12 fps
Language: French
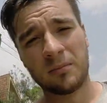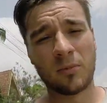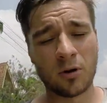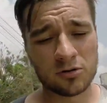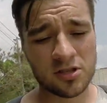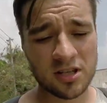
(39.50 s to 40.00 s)

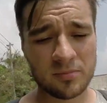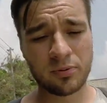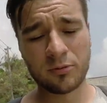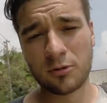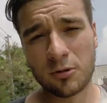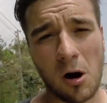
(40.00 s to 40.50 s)
manger
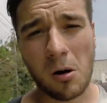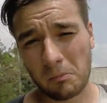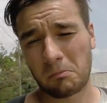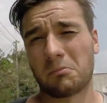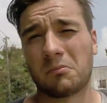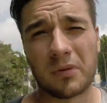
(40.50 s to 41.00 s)
pour
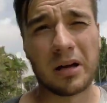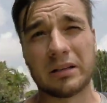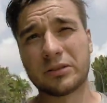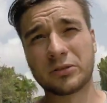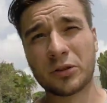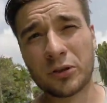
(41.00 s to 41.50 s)

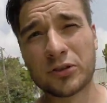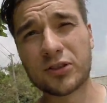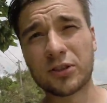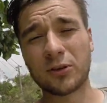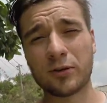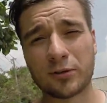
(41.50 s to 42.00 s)
2
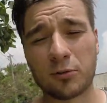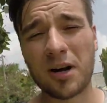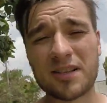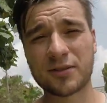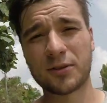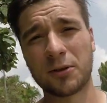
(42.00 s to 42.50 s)
euros,
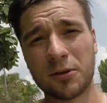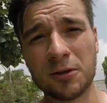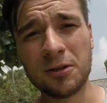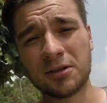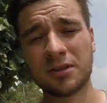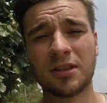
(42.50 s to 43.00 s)
3 euros,
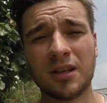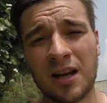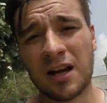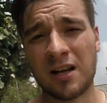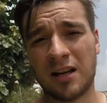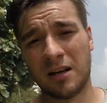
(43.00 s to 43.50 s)

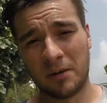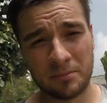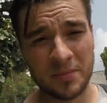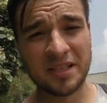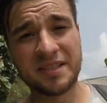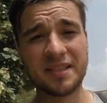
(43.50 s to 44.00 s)

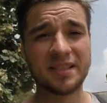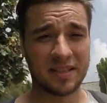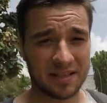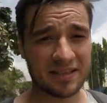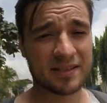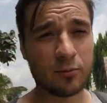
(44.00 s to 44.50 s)
midi
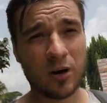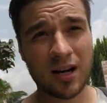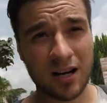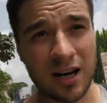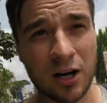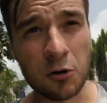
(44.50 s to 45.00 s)
et
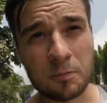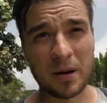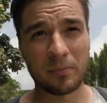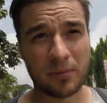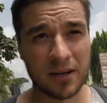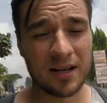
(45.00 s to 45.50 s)
soir, un
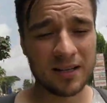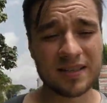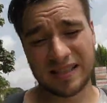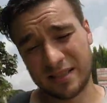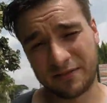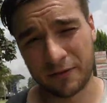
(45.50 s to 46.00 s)
repas plein,
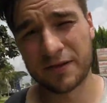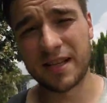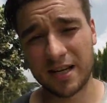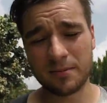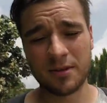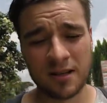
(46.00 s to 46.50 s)
c'est
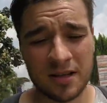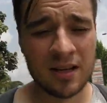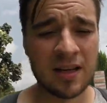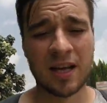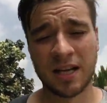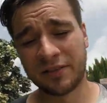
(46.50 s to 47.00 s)
faisable.
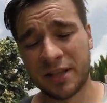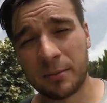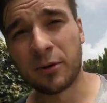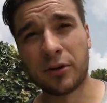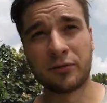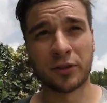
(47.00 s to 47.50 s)

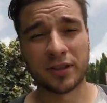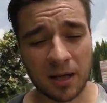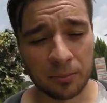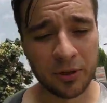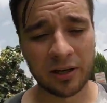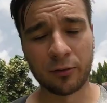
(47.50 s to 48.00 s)
Évidemment, il faut être
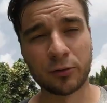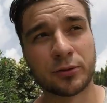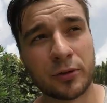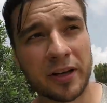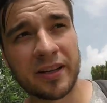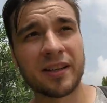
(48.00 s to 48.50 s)
un peu
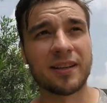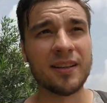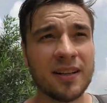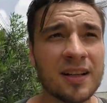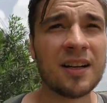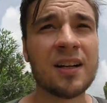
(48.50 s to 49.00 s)
aventuré, hein.